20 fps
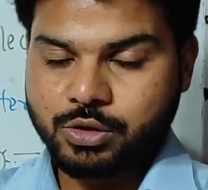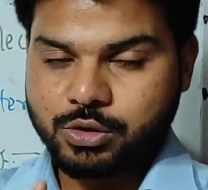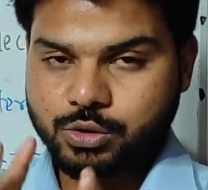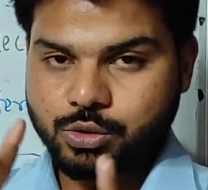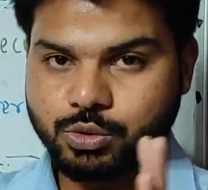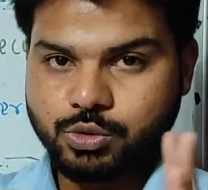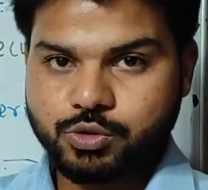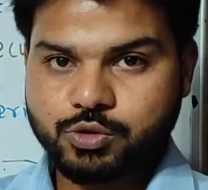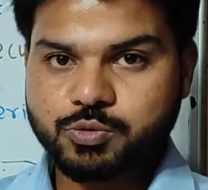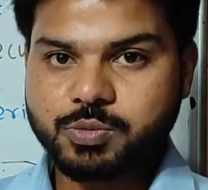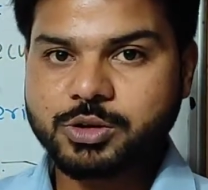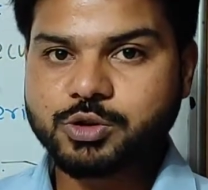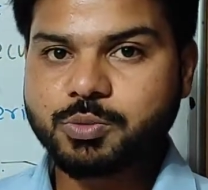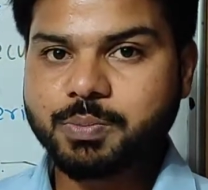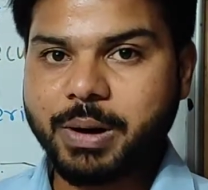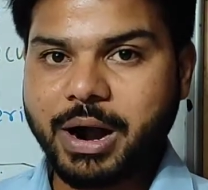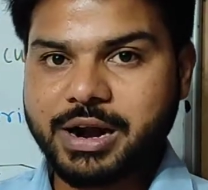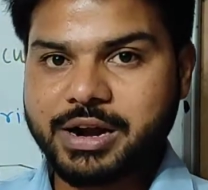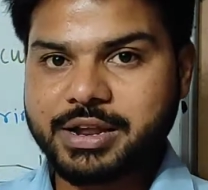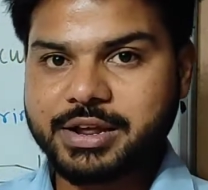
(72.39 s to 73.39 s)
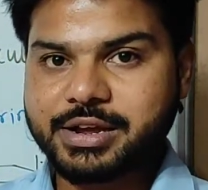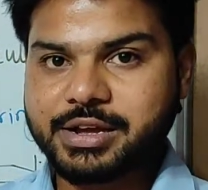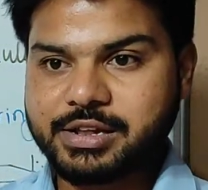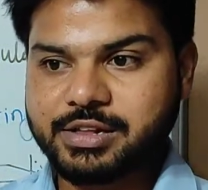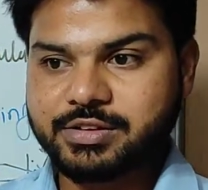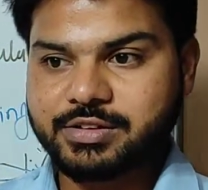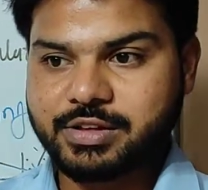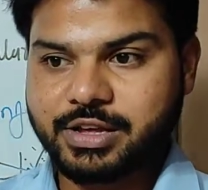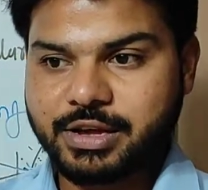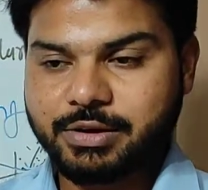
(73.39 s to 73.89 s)
तो उसमें जो
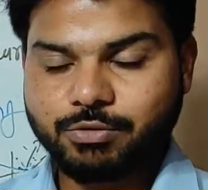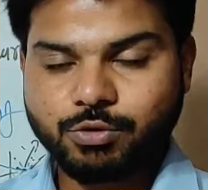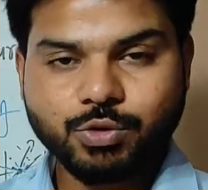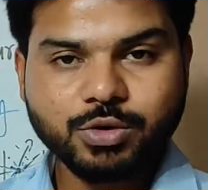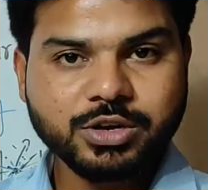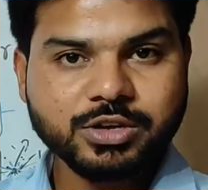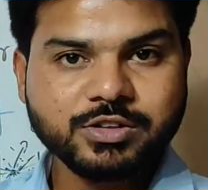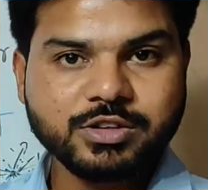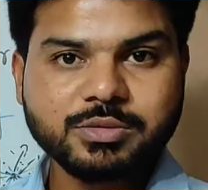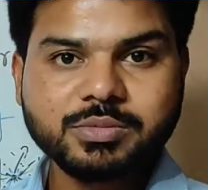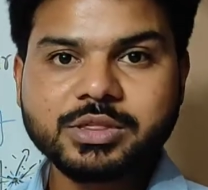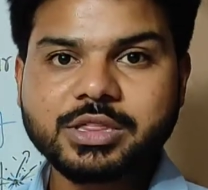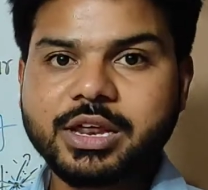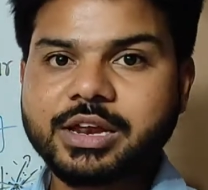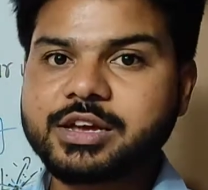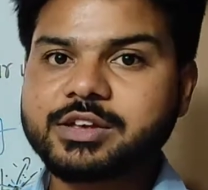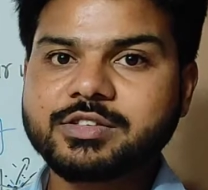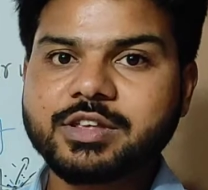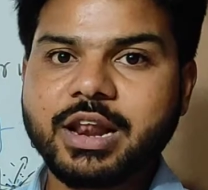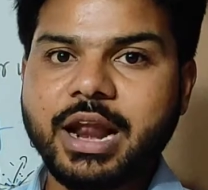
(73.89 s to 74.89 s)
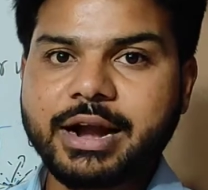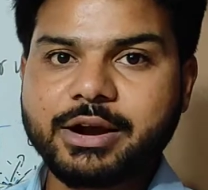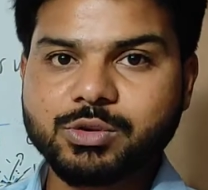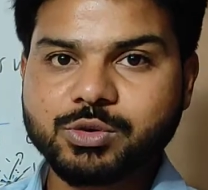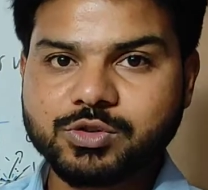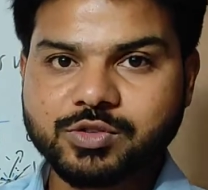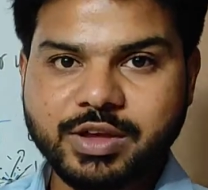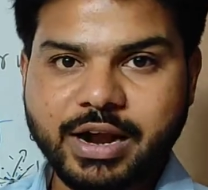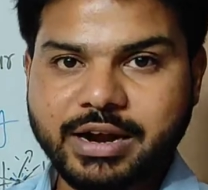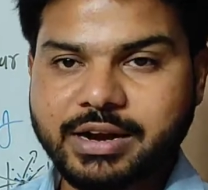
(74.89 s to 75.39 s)
पार्टिकल्स हैं वो किसी भी तरीके से लाइट
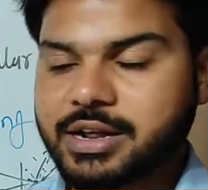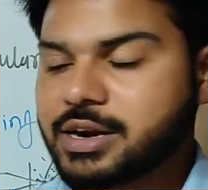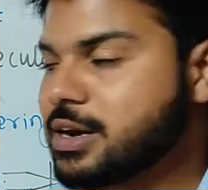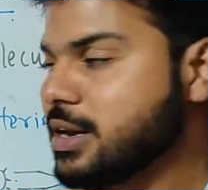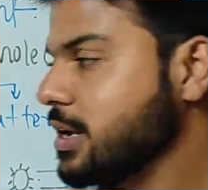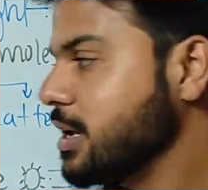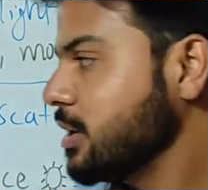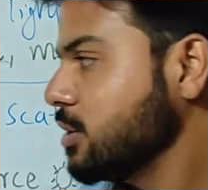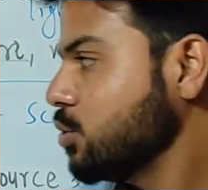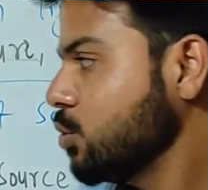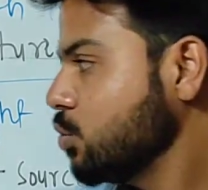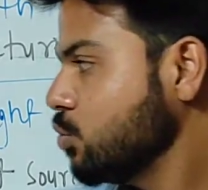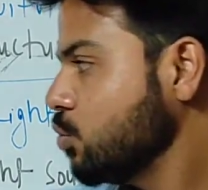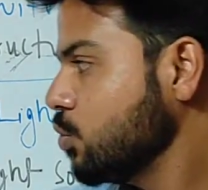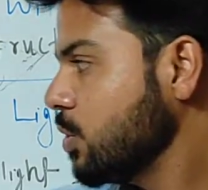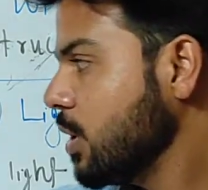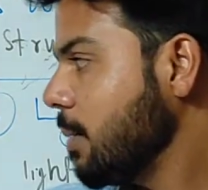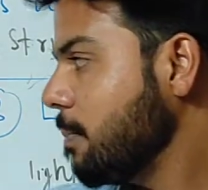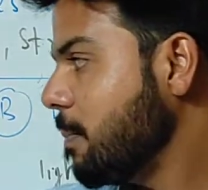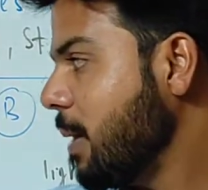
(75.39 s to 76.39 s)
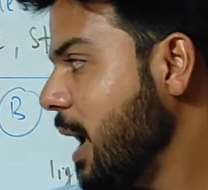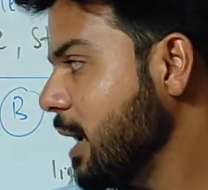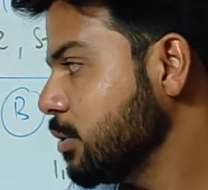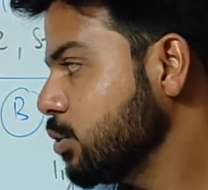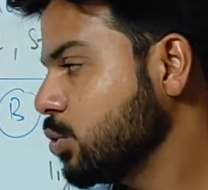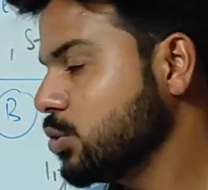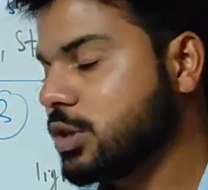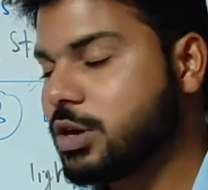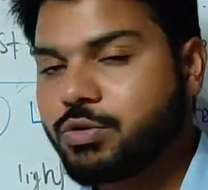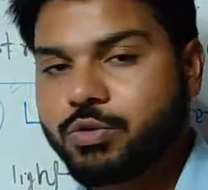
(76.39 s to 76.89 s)
को स्कैटर नहीं करते हैं जो उनका
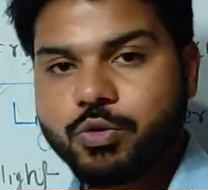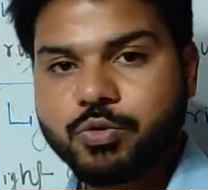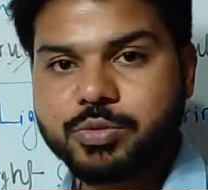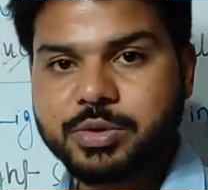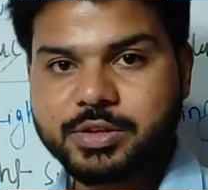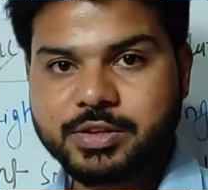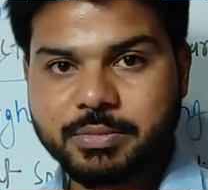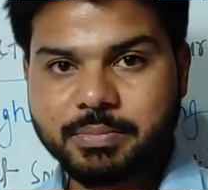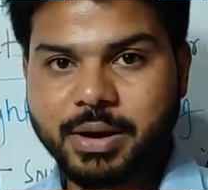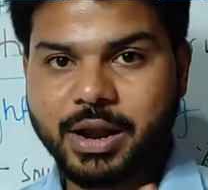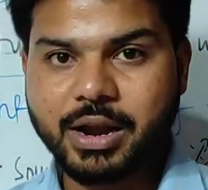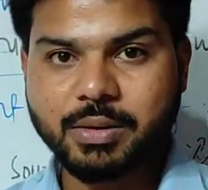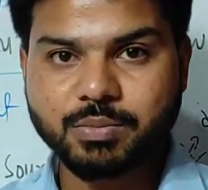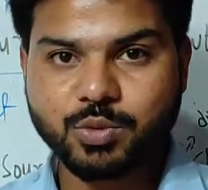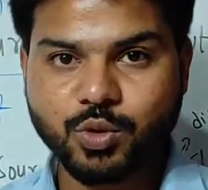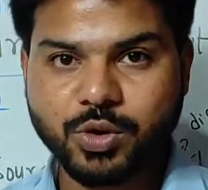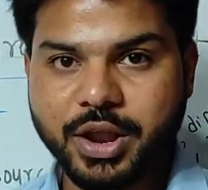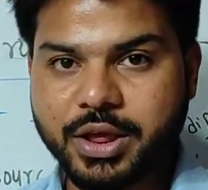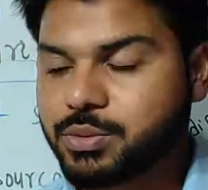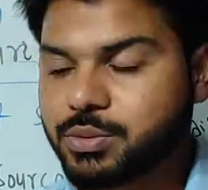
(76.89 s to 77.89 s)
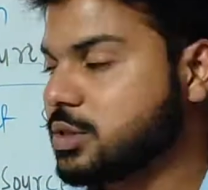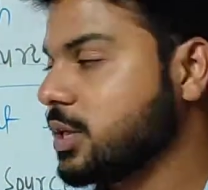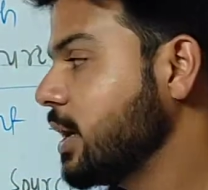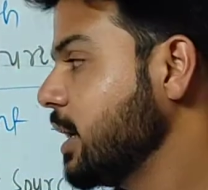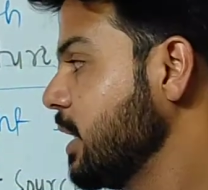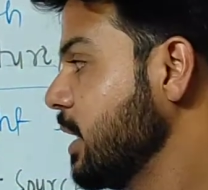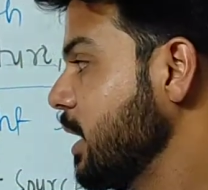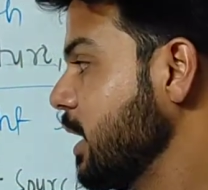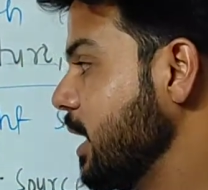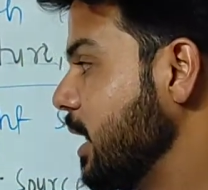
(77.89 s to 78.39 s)
पाथ होता है वो विजिबल हमको नहीं होता है